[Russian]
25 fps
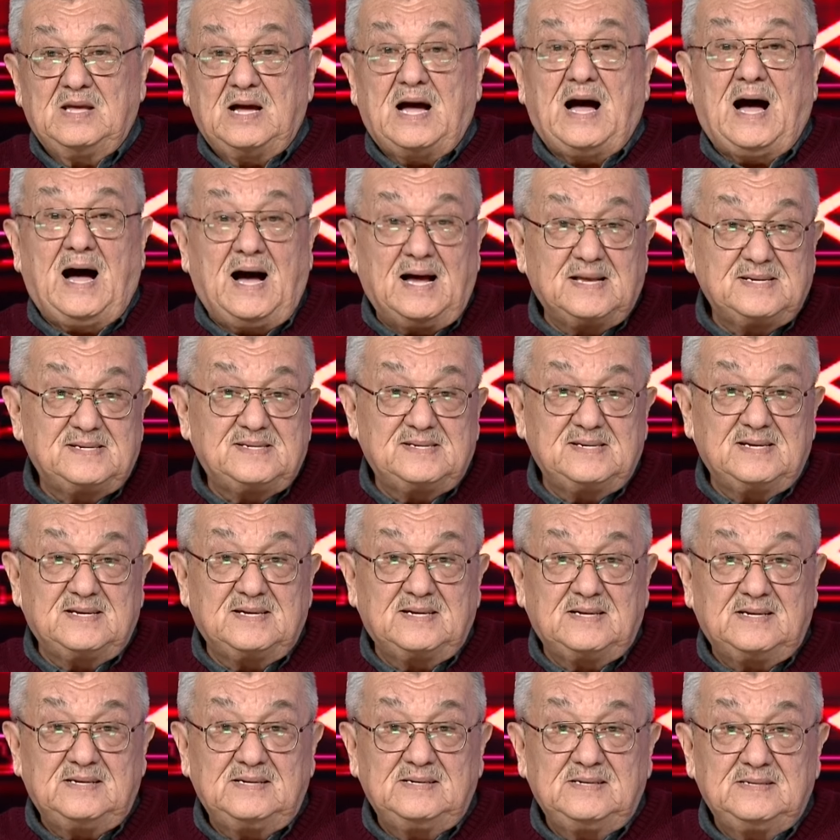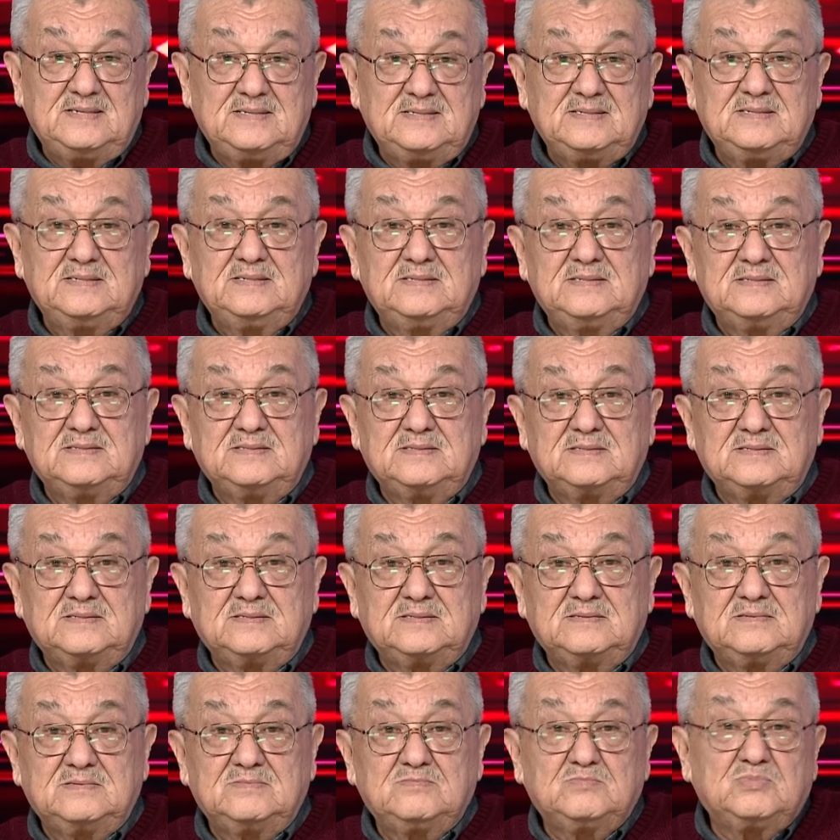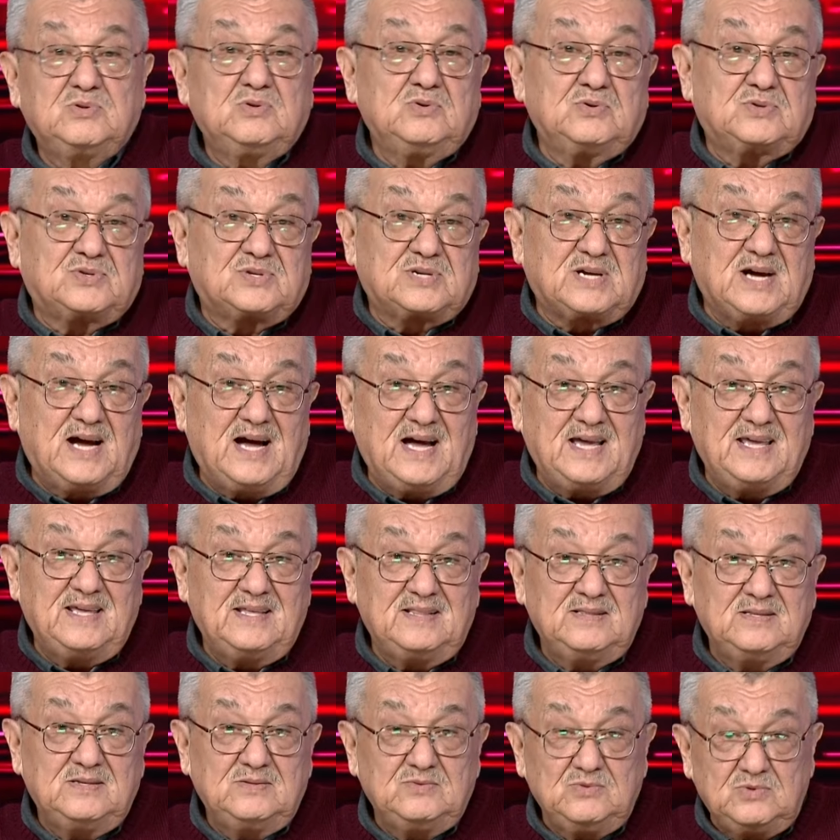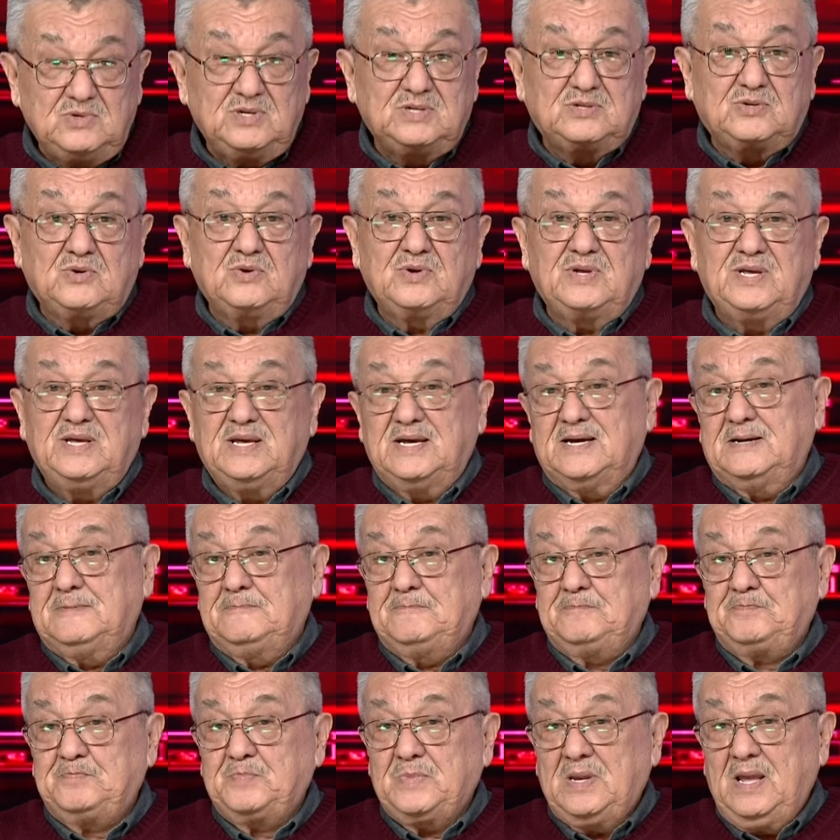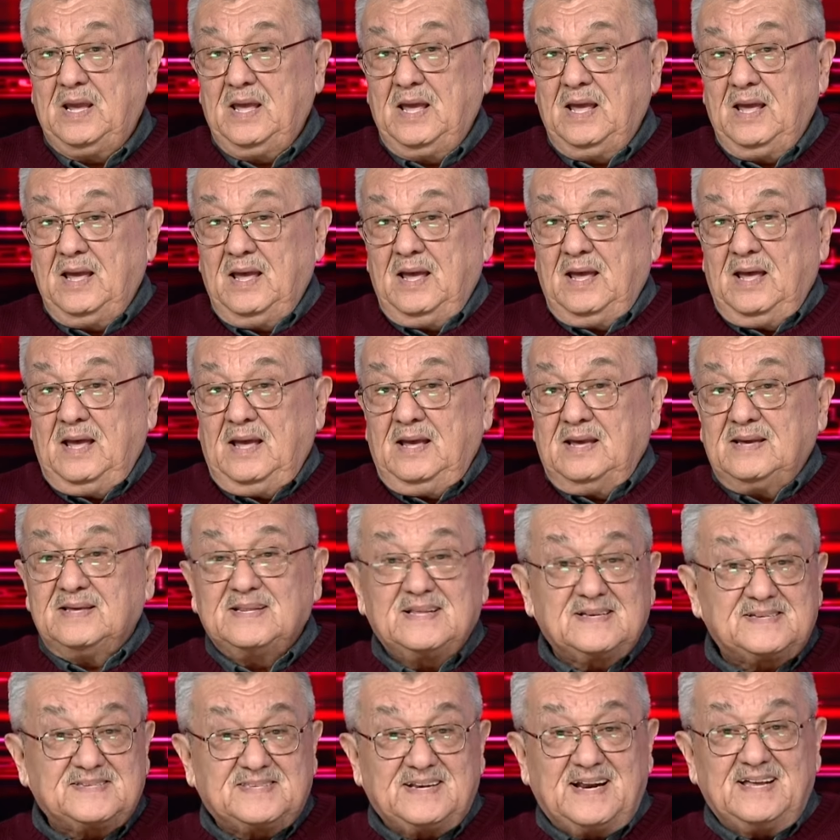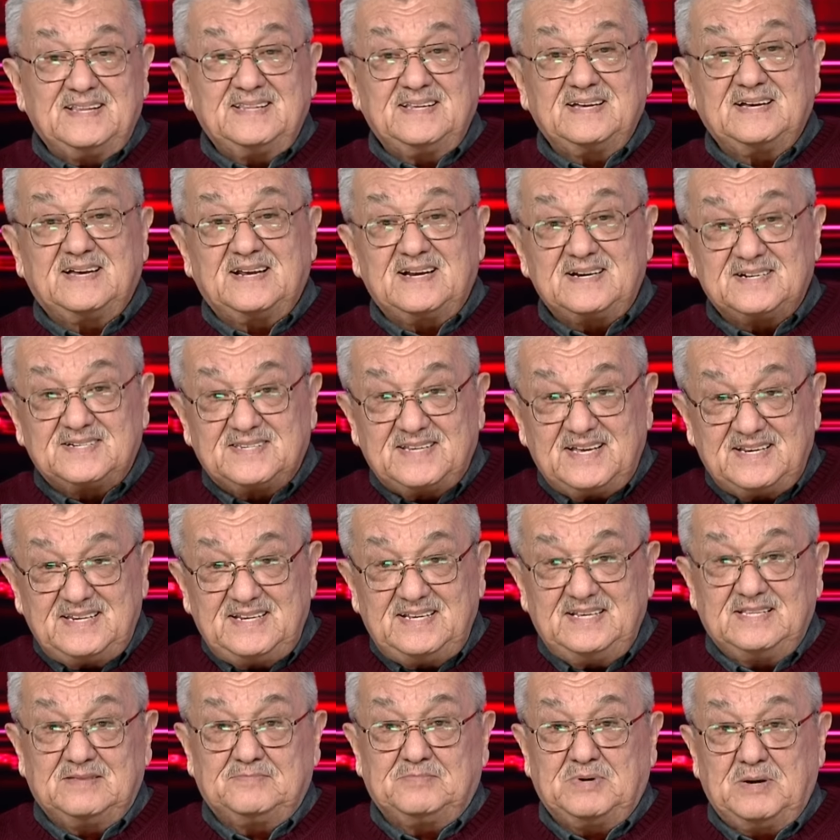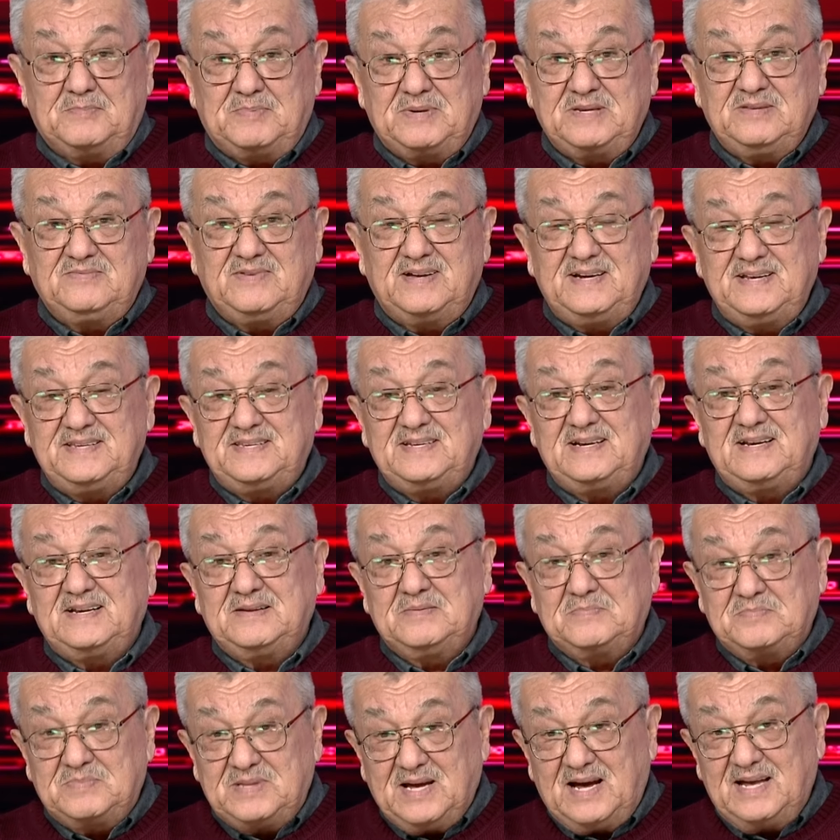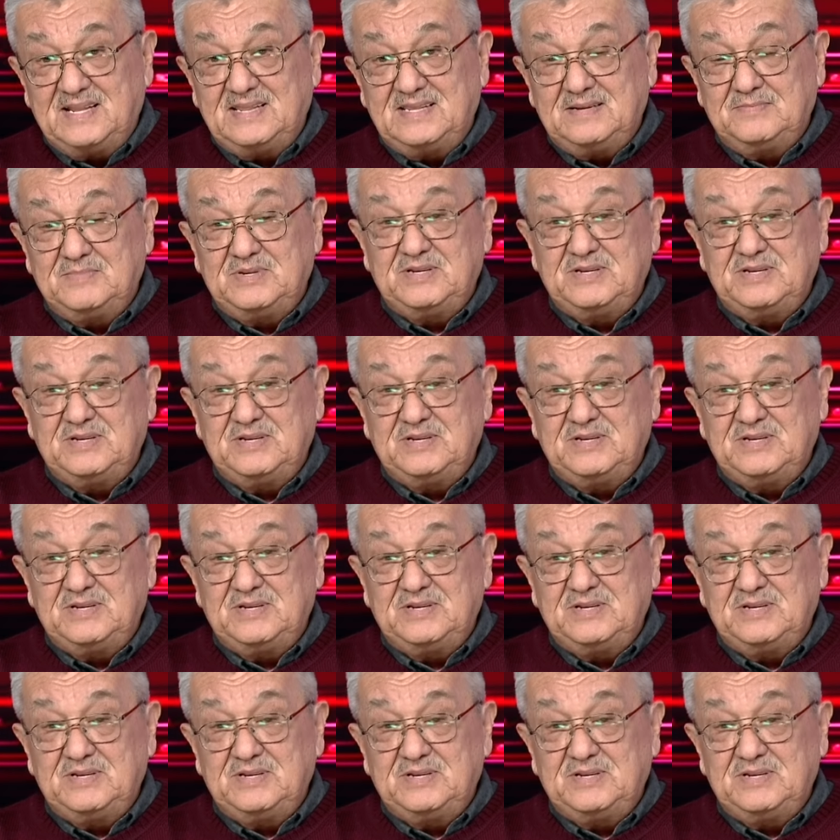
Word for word: Азия, Э, Blue Sky, ну и другие. Иностранный гражданин, по предварительным данным,